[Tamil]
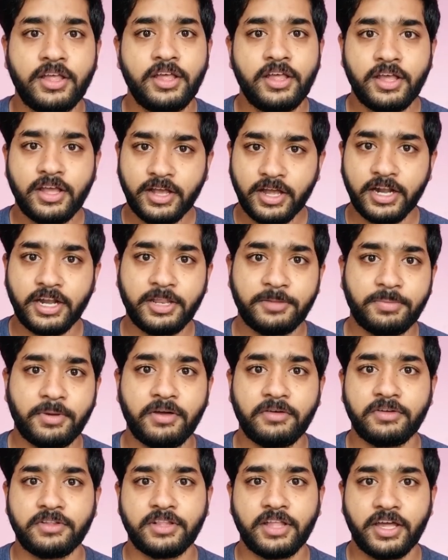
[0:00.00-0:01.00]
கண்டிப்பாக
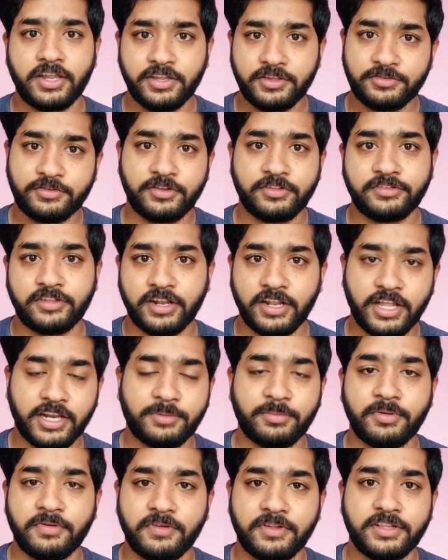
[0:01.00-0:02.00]
வந்து அரிய ஸ்டூடெண்ட்ஸ்
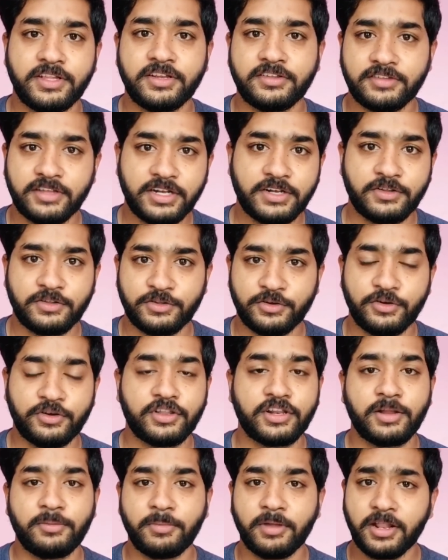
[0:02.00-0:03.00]
எல்லாருக்குமே வந்து ரிசல்ட்
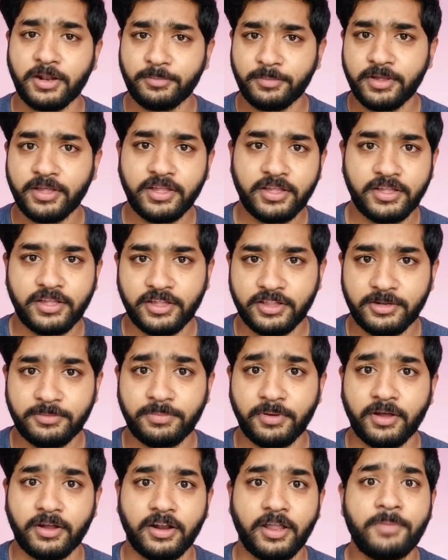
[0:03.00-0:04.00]
வந்துடும் நம்ம எல்லாருமே
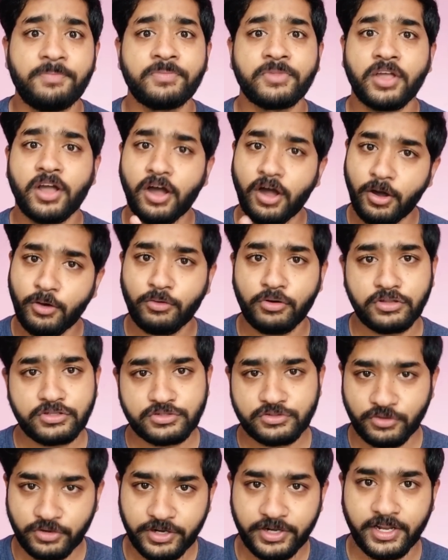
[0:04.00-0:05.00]
எதிர்பார்க்கலாம் அவங்களும்
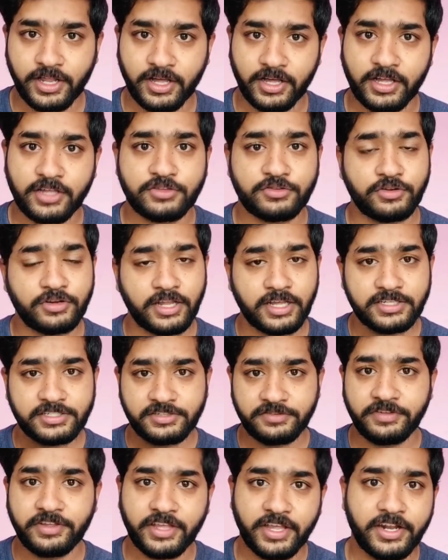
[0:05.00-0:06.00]
சொல்லிட்டாங்க ஸோ நெக்ஸ்ட்
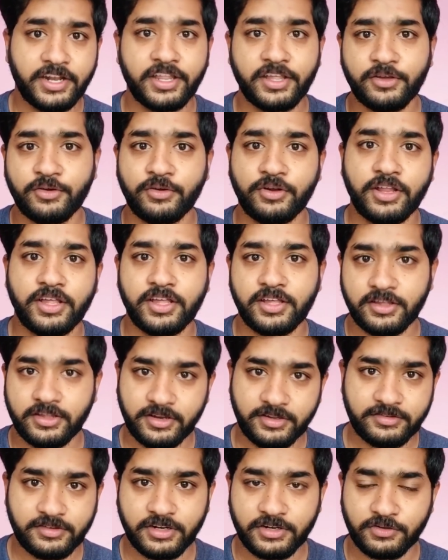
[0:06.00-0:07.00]
வீக் எண்டிங்குள்ளே
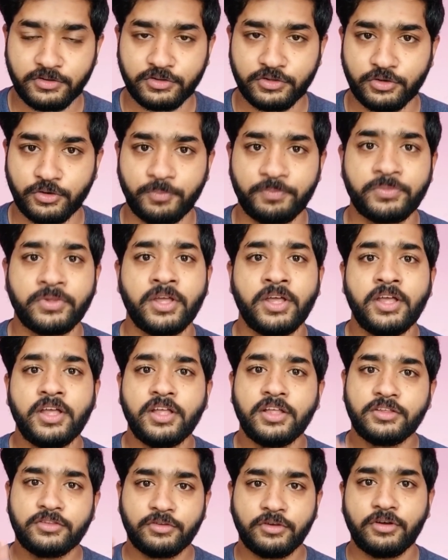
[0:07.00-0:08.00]
ரிசல்ட் வந்துடும்
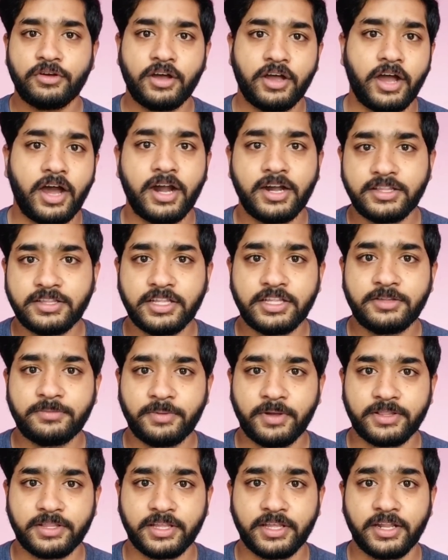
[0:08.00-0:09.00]
ஸோ அடுத்தது
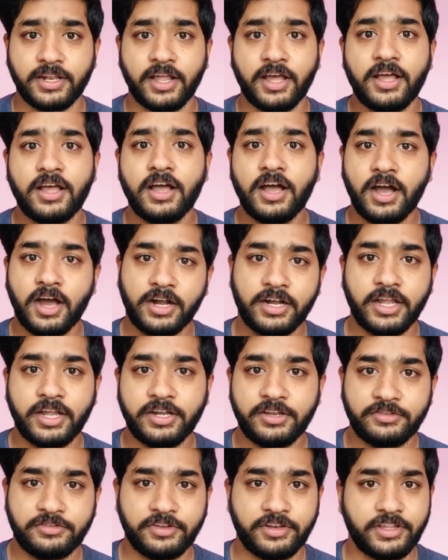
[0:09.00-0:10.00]
பார்த்தீங்கன்னா அண்ணா
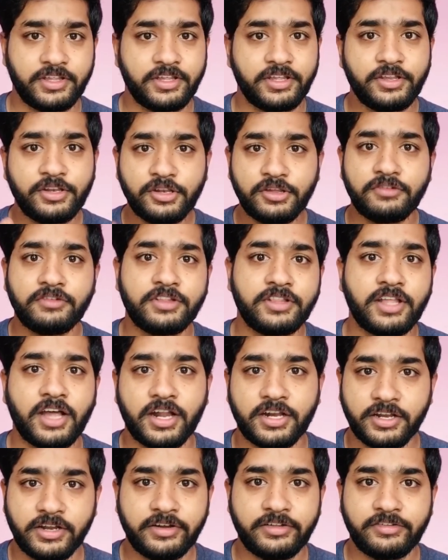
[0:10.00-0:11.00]
யூனிவர்சிட்டி இன்னும் வந்து
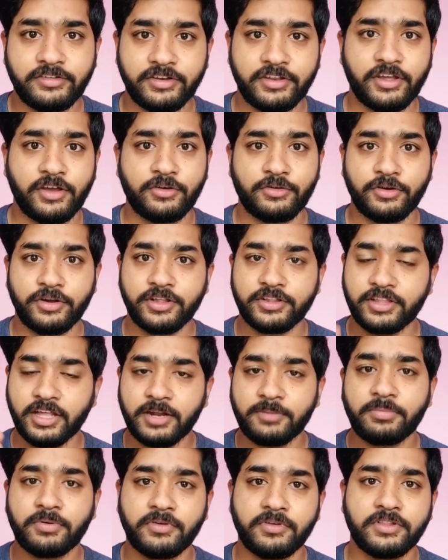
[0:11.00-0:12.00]
அண்ணா யூனிவர்சிட்டி அவங்களுடைய
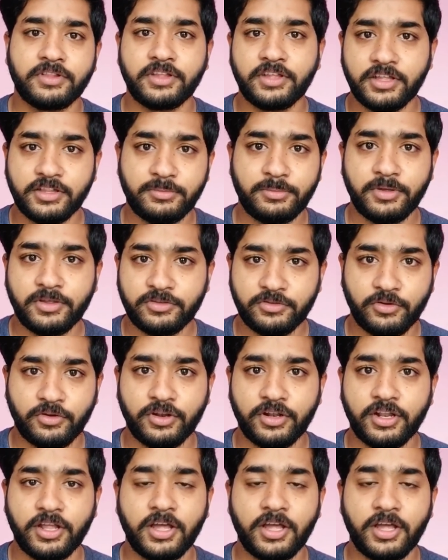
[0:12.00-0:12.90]
தரப்பை வந்து எதுவுமே சொல்லலை